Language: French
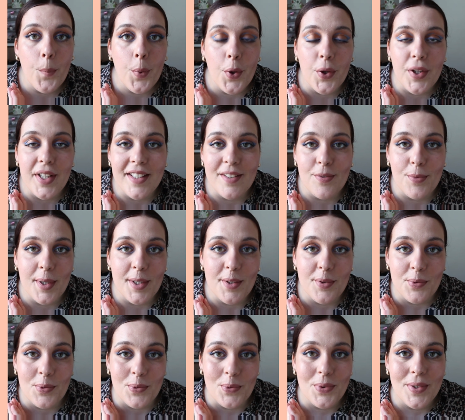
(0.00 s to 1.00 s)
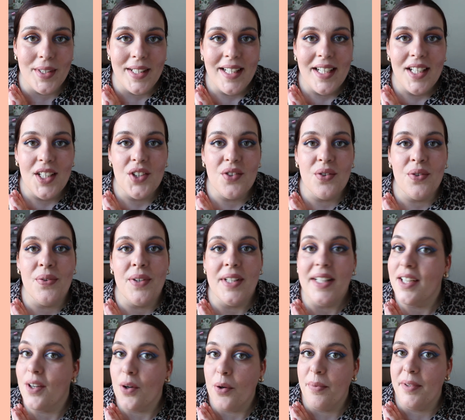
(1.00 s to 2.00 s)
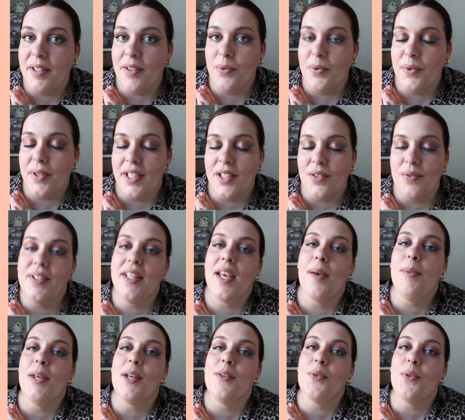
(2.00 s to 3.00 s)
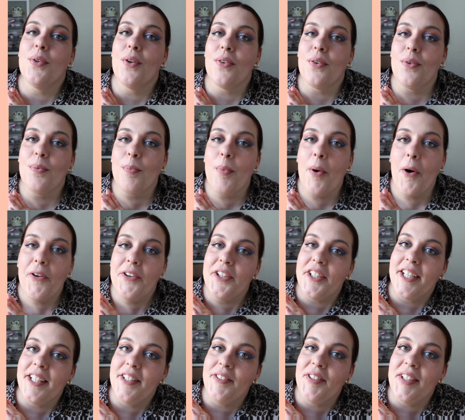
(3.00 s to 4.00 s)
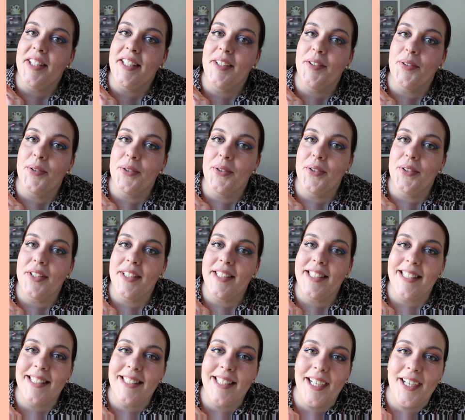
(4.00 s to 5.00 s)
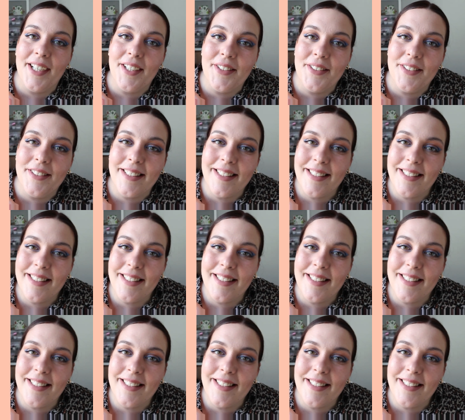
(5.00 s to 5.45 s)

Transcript: prenez soin de vous. Je vous fais des gros bisous et je vous dis à bientôt dans une prochaine vidéo. Ciao ciao